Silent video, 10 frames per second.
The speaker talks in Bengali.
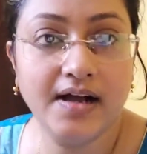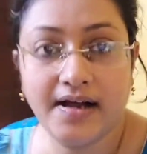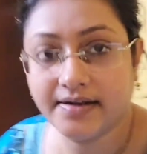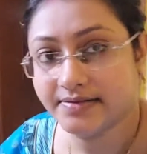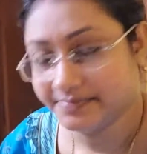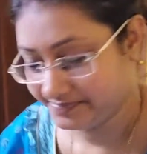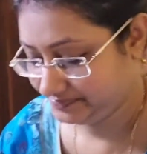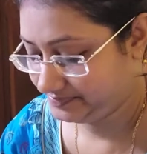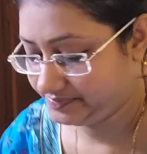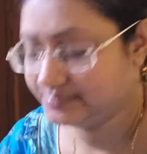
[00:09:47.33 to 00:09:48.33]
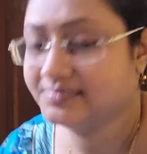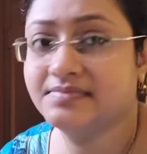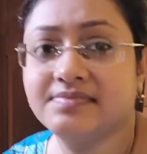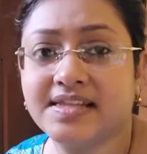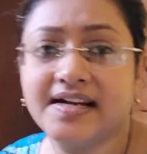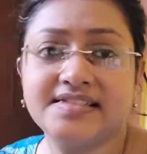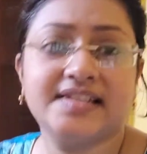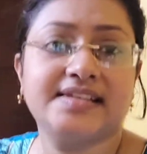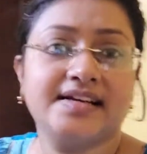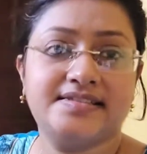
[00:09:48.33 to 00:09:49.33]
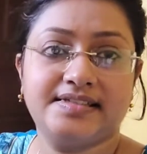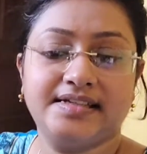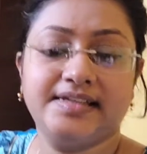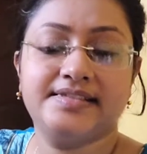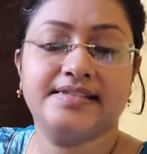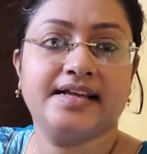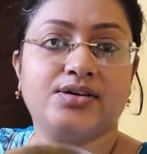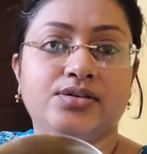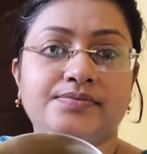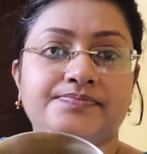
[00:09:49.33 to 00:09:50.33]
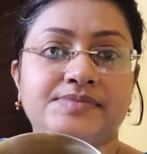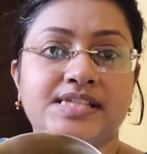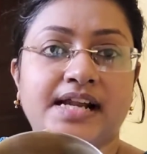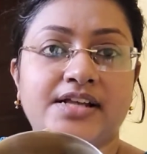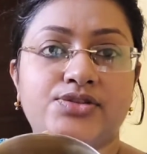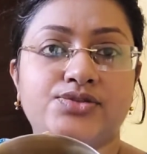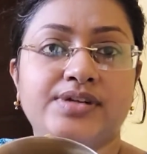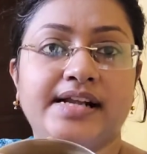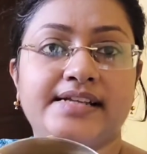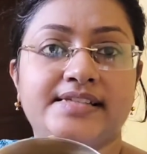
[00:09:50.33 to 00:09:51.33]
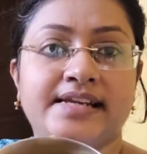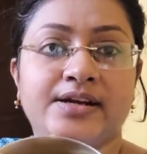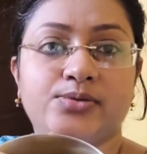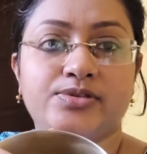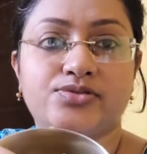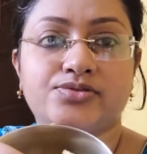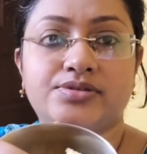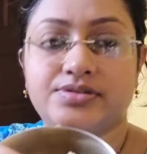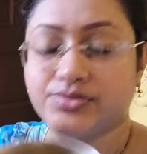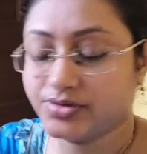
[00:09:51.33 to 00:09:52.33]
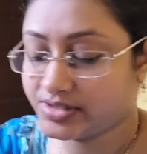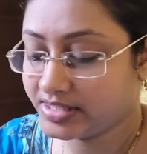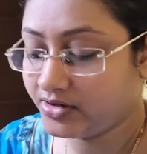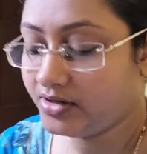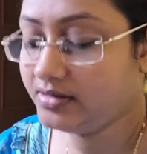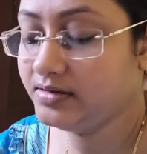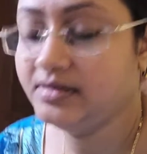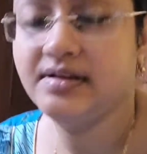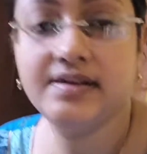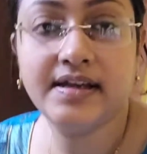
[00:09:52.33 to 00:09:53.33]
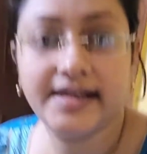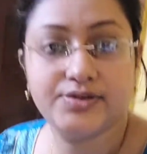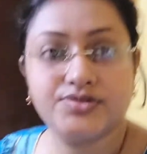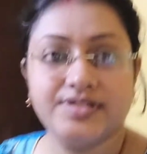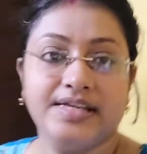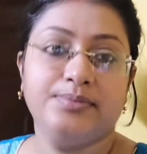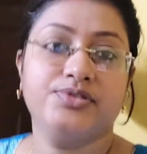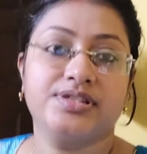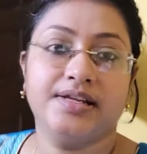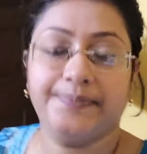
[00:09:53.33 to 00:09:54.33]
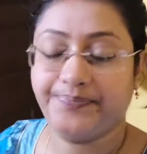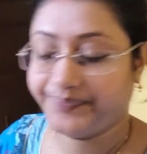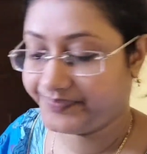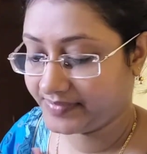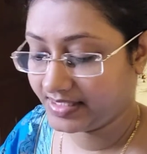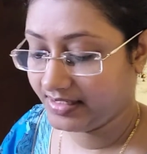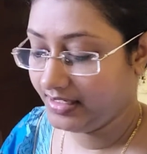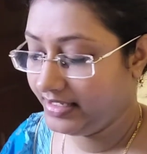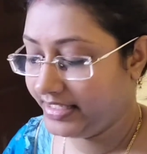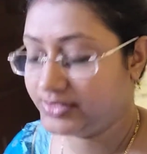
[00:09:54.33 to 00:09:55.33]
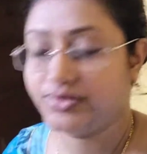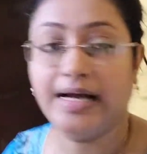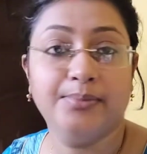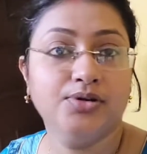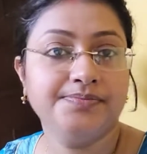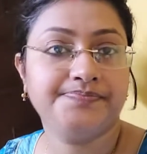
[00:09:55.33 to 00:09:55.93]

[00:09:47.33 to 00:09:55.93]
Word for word: আর তার সাথে আছে এই যে দেখো চানাচুর আর এই যে নেড়ো বিস্কুট দুটো ছিল এই দুটো নিয়েই বসলাম একটু খাবো